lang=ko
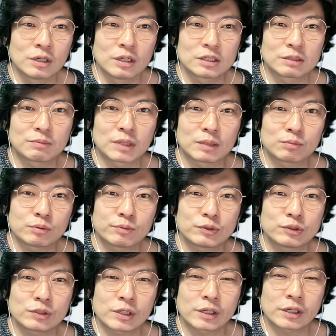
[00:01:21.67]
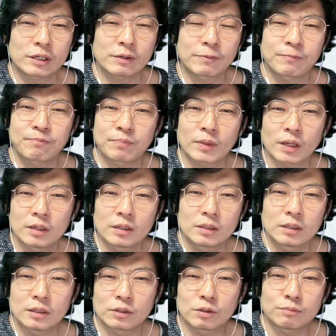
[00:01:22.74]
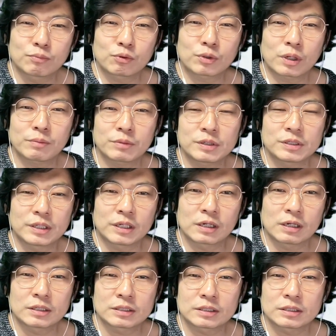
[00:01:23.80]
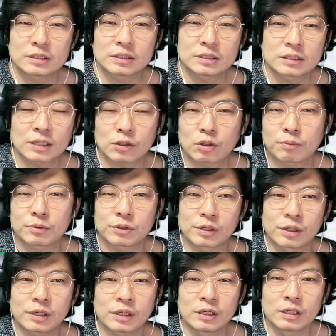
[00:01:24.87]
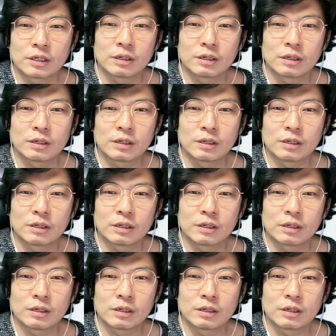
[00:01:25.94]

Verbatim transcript: 지금 대부분의 이런 프로그램들을 진행하시는 스타트업들이